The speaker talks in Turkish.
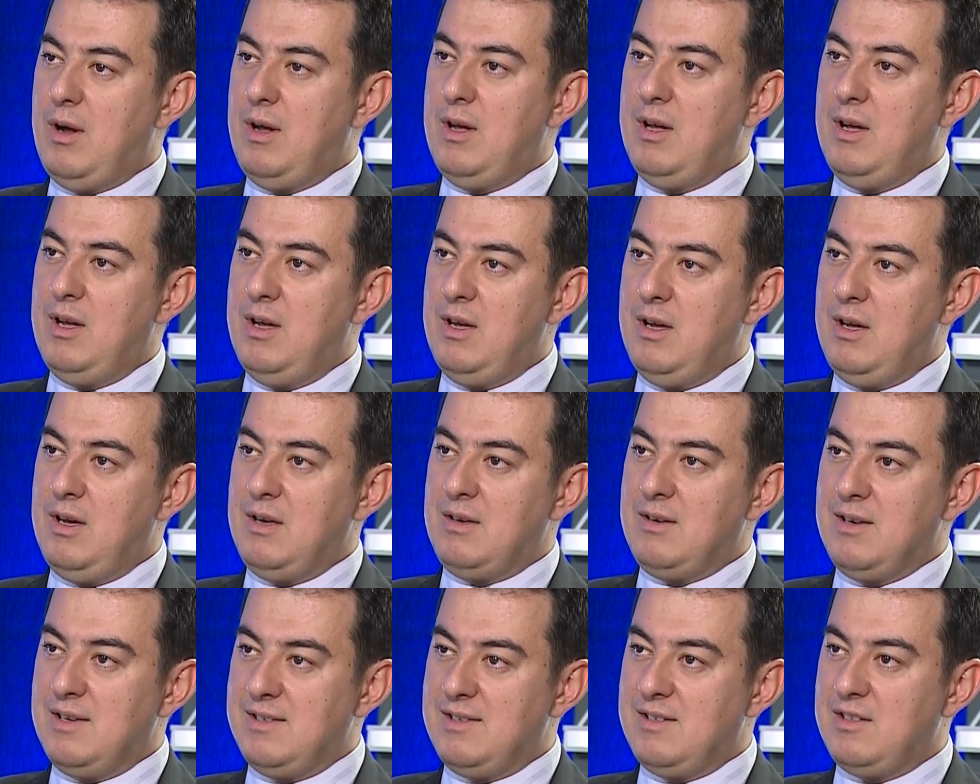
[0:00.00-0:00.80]

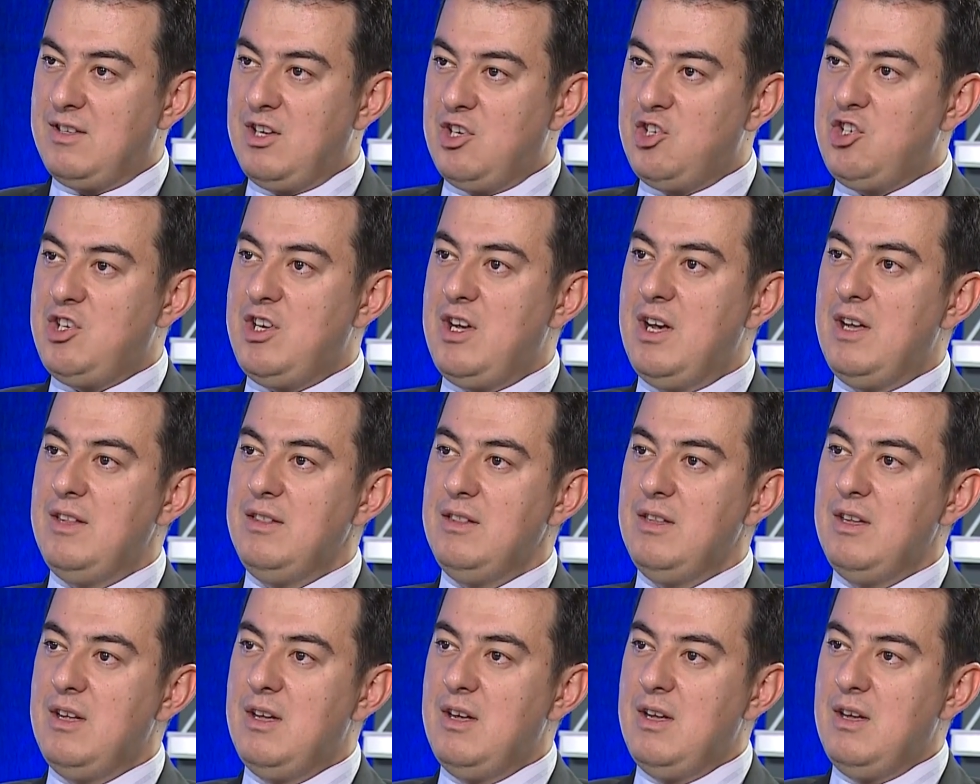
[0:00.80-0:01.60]
e, gazı
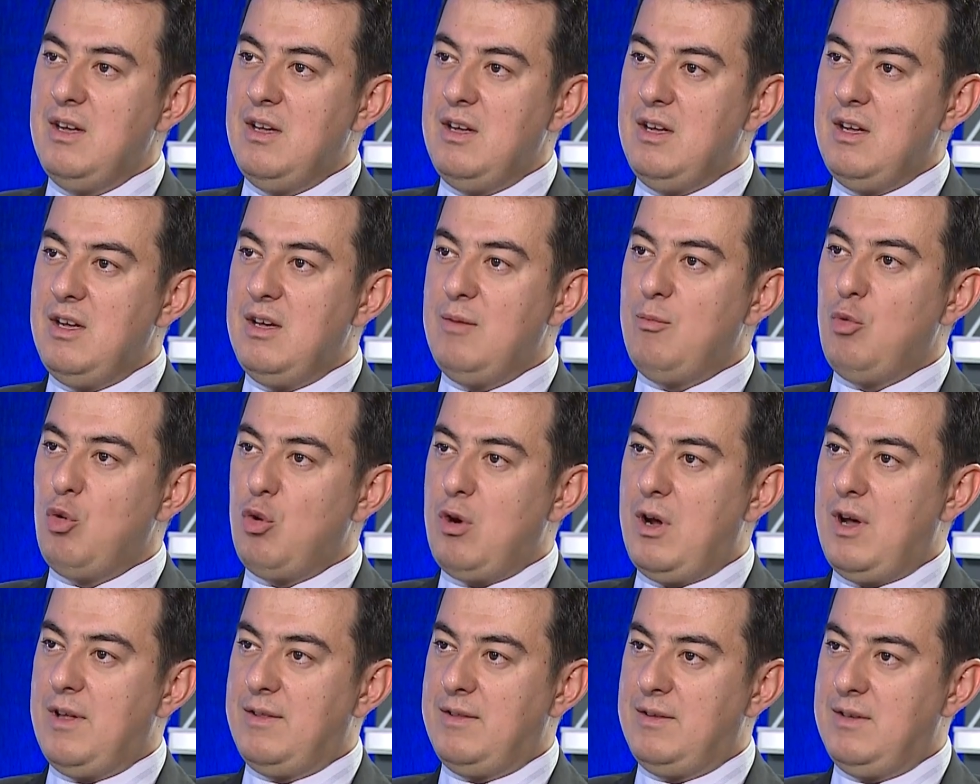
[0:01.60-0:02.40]
taşıyan e,
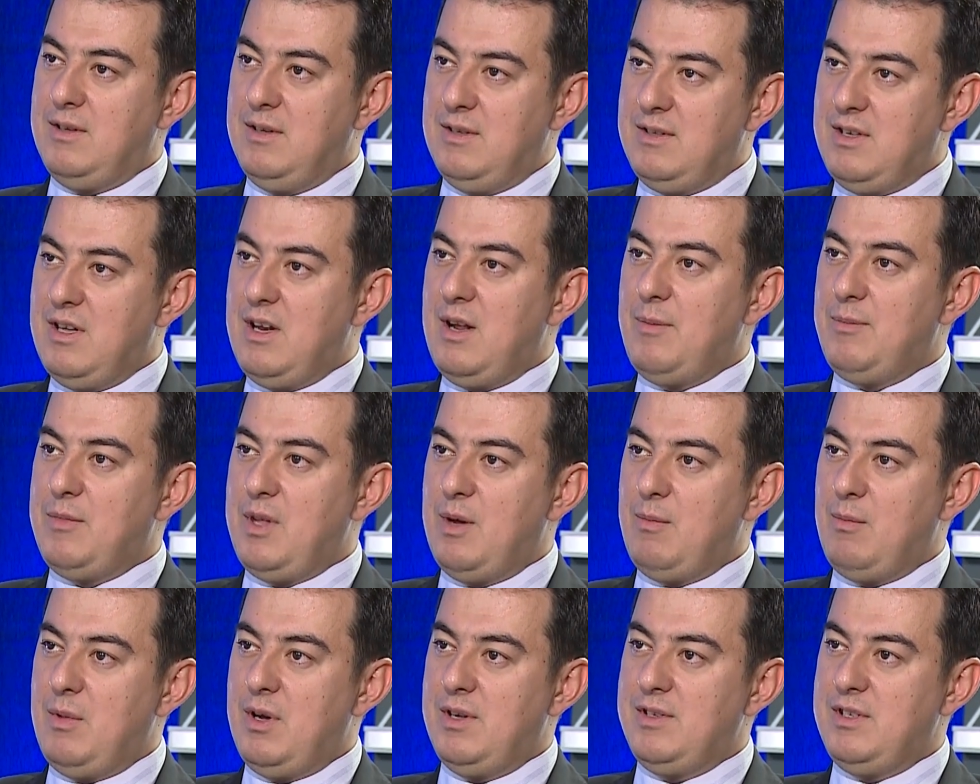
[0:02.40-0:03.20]
boru hattı.
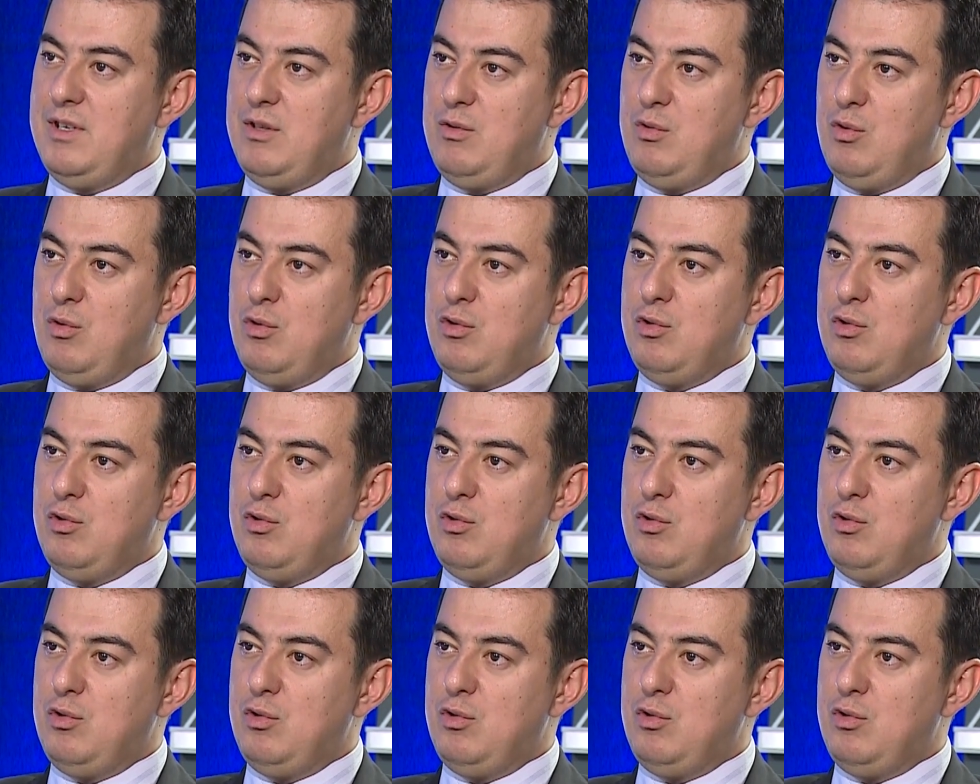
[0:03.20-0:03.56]
TANAP'tan bahsediyoruz.